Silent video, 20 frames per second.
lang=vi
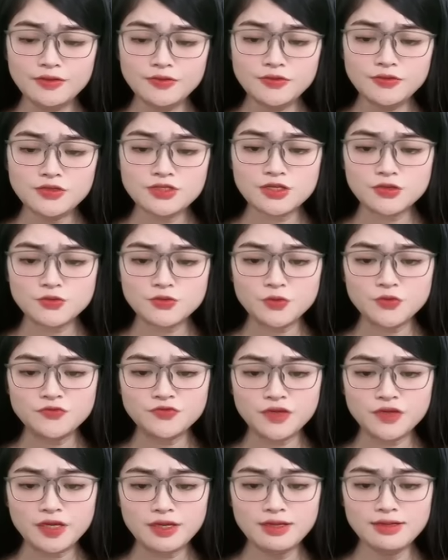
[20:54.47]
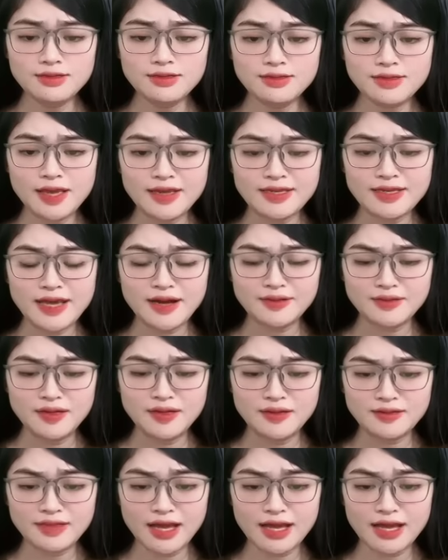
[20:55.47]
Trần Tuấn Vĩ nhẹ nhàng
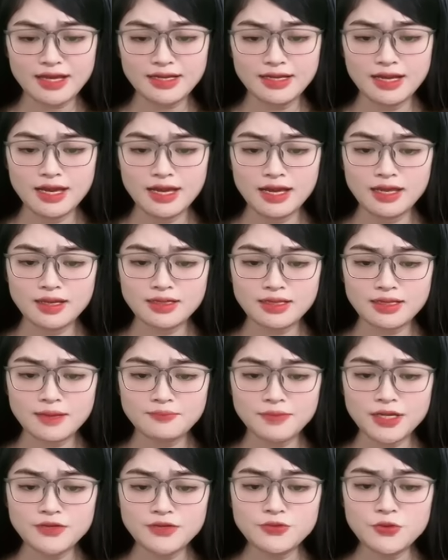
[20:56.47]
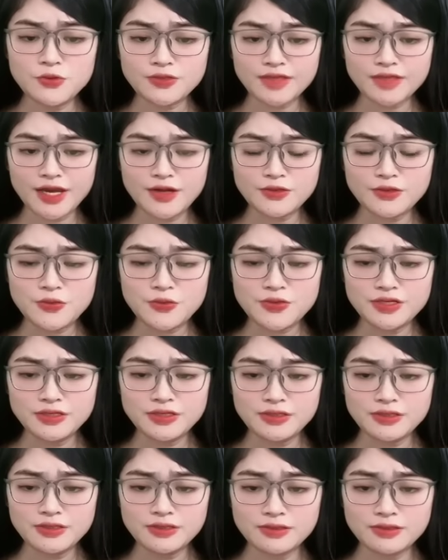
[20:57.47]
nâng tay, nắm lấy cổ tay tôi.
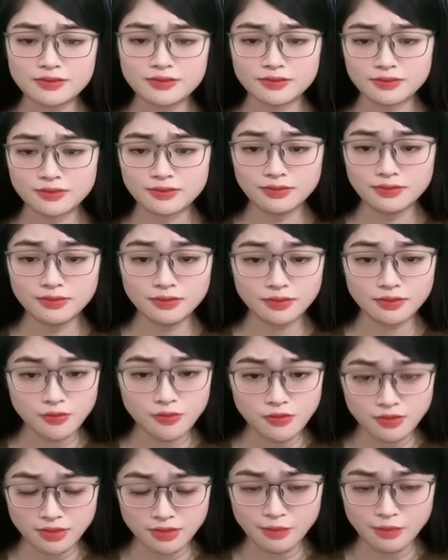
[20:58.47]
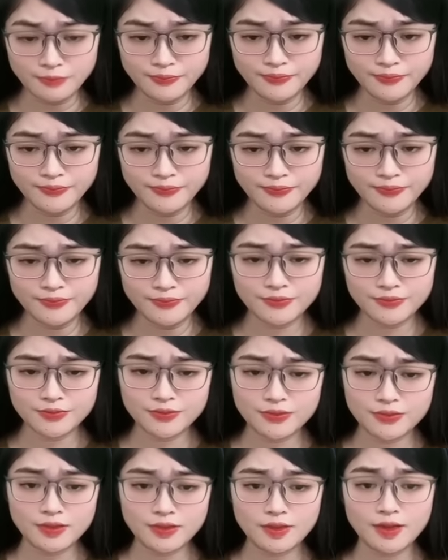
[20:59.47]
Có được không?
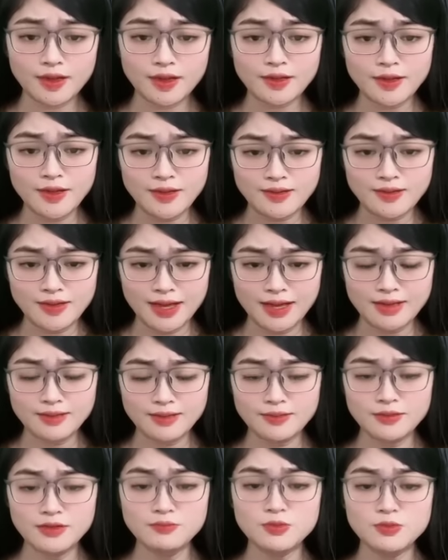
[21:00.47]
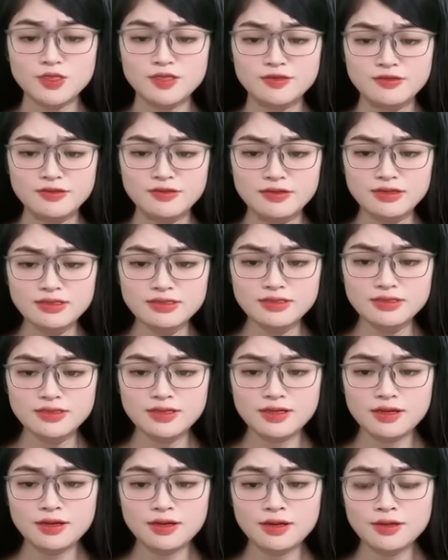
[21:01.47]
Anh hỏi lại thêm một lần nữa.
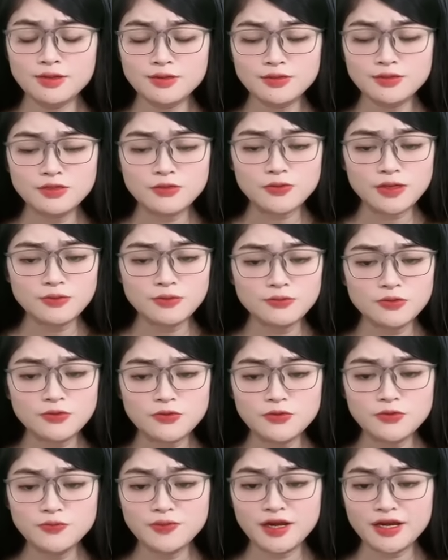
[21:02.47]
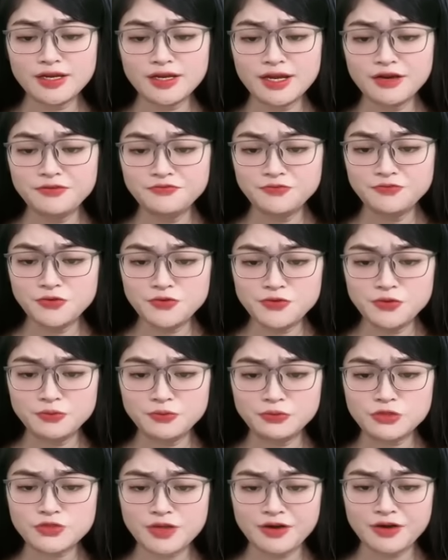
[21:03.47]
Đầu óc tôi lúc này đang vô
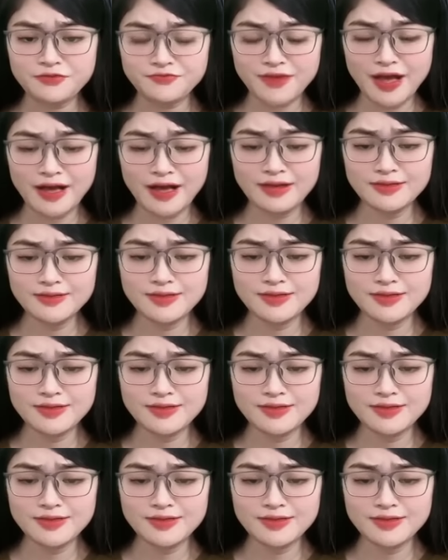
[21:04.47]
cùng choáng váng,